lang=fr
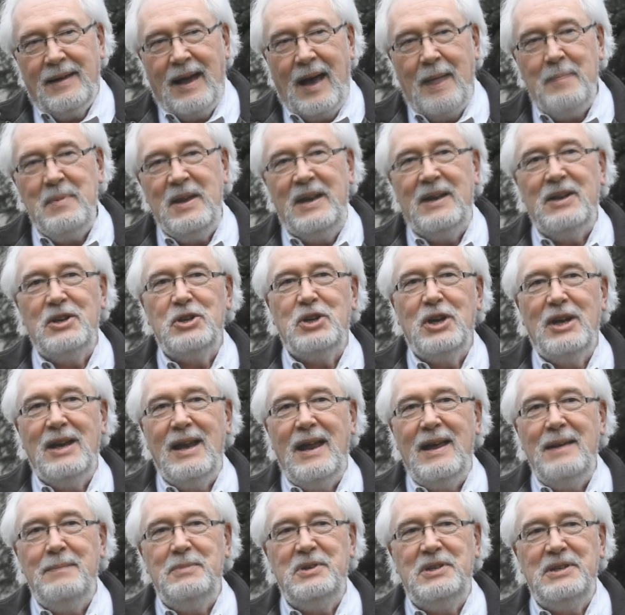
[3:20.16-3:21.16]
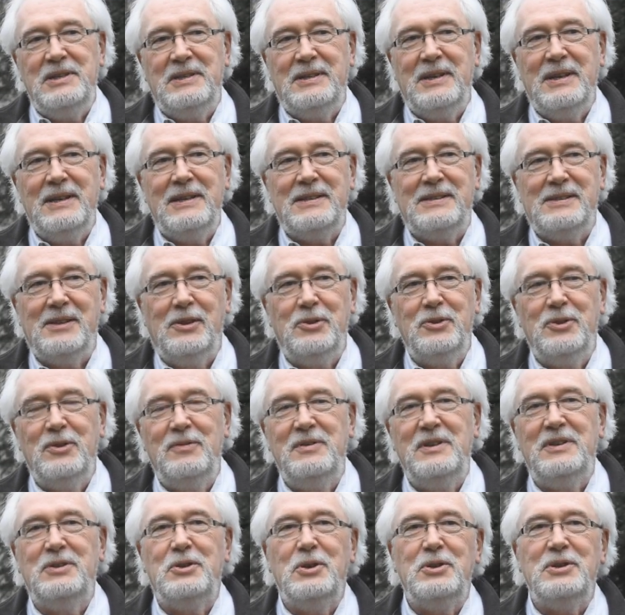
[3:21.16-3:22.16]
aménager la MJC, centre de
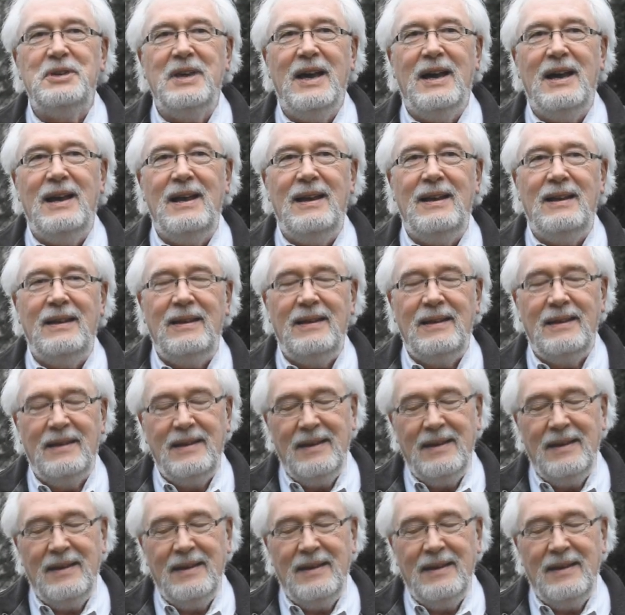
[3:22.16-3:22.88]
vie sociale,